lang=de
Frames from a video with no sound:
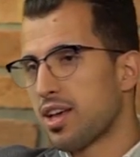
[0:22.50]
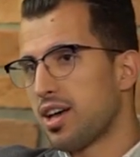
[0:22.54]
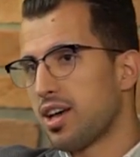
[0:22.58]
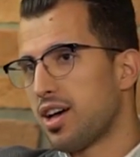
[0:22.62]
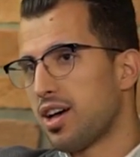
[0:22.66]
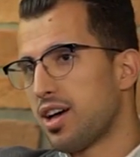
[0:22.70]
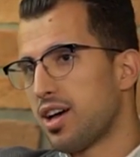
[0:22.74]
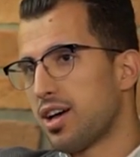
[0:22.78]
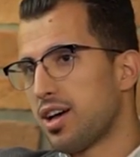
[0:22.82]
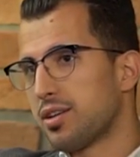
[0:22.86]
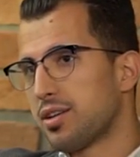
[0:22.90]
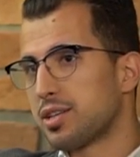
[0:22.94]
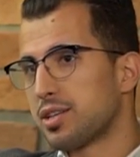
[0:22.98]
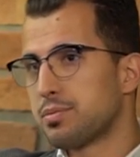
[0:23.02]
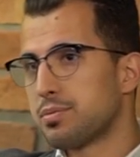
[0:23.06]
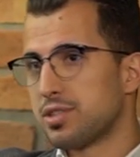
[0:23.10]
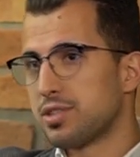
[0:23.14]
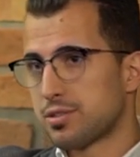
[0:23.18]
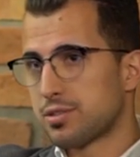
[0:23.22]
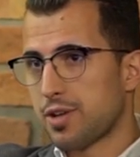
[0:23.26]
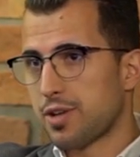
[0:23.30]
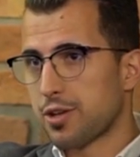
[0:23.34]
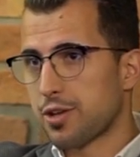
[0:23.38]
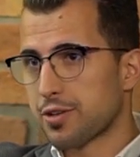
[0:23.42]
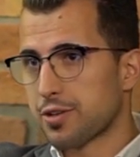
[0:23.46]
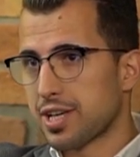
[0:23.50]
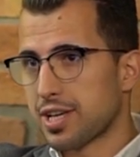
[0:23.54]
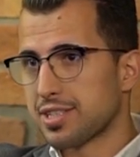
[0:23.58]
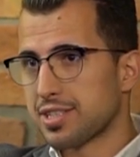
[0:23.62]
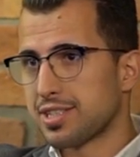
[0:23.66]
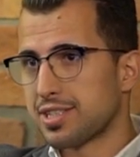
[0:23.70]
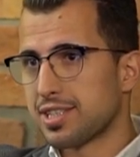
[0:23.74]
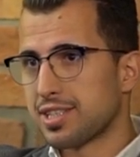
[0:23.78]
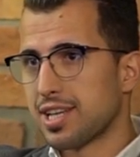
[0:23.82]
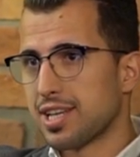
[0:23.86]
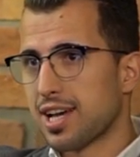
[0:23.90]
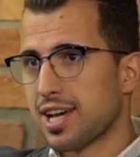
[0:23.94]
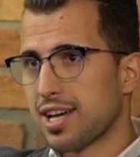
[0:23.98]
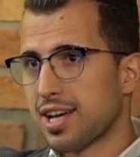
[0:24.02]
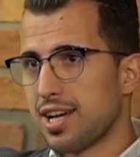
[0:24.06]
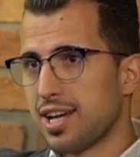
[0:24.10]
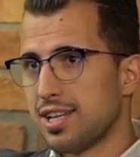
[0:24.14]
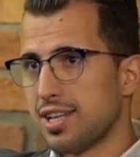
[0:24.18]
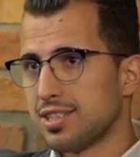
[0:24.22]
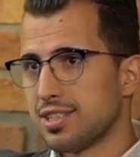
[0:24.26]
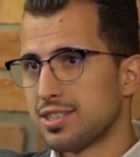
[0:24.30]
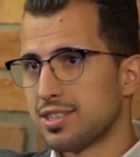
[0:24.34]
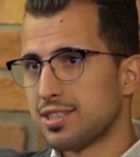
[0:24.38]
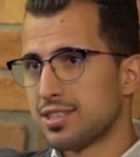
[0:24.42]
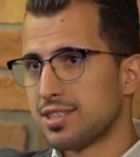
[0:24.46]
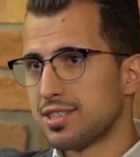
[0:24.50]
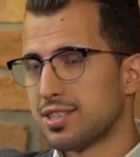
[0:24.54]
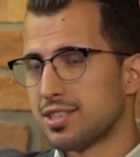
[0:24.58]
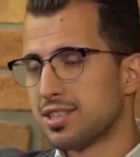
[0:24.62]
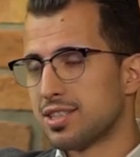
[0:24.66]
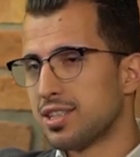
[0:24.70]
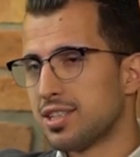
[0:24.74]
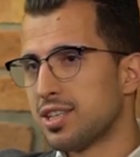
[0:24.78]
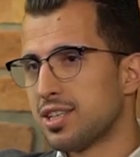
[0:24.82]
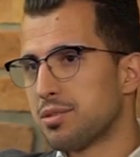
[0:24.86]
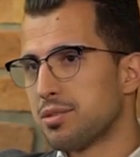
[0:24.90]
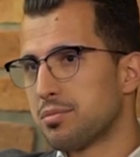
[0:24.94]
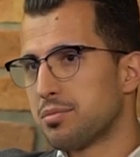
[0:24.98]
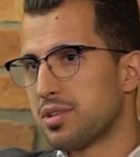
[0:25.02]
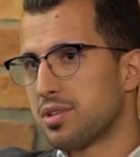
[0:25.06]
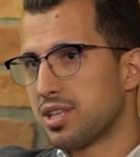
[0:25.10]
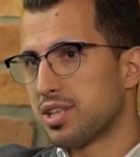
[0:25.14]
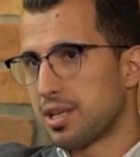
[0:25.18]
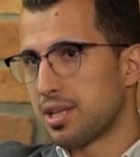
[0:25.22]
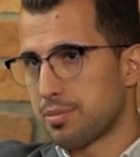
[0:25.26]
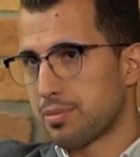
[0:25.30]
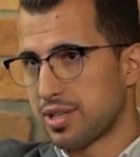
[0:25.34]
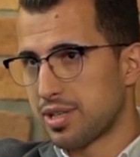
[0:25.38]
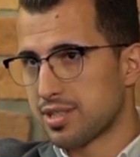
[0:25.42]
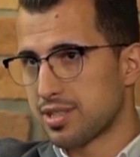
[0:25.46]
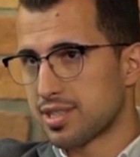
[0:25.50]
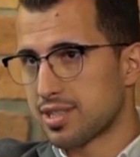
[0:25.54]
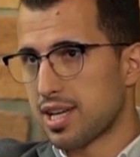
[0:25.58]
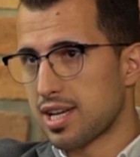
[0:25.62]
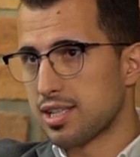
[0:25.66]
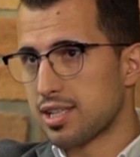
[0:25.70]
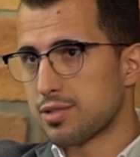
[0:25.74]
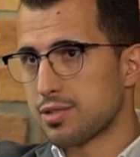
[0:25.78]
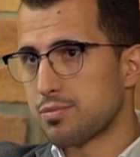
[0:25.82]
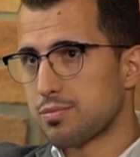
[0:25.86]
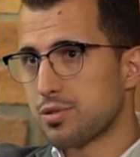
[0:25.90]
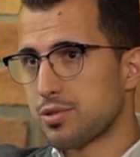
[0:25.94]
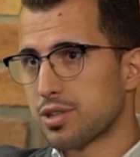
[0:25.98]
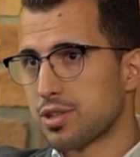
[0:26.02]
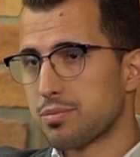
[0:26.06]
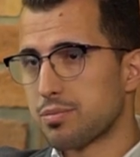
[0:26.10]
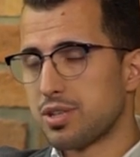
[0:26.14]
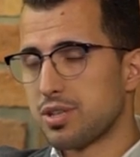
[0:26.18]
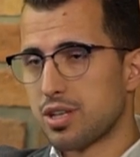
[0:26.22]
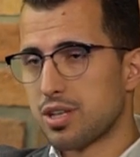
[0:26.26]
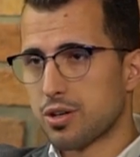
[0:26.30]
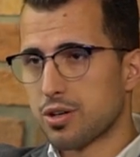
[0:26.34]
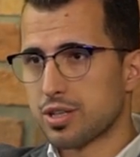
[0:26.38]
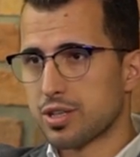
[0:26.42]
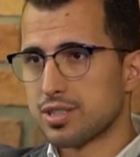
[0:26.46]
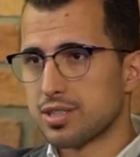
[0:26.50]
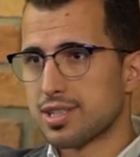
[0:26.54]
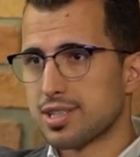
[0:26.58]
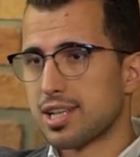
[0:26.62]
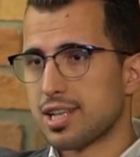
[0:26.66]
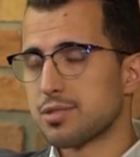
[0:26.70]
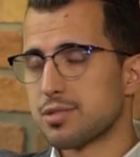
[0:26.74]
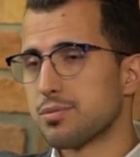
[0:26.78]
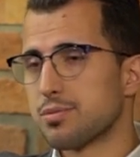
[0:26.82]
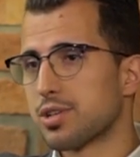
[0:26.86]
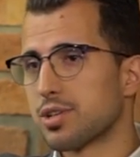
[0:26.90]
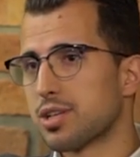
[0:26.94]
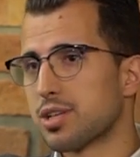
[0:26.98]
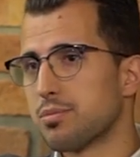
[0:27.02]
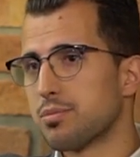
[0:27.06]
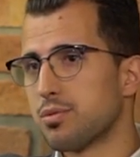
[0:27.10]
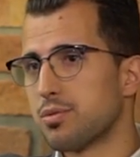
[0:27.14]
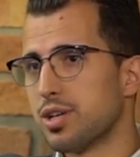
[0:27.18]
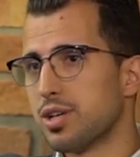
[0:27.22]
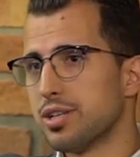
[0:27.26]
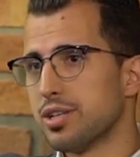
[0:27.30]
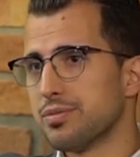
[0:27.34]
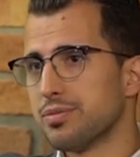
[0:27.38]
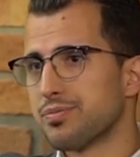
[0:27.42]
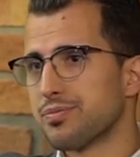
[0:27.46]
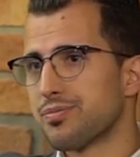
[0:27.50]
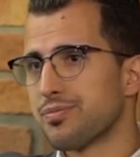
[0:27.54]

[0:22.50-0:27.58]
Ah, ich bin 32 Jahre alt, lebe in Salzburg, bin auch in Salzburg geboren.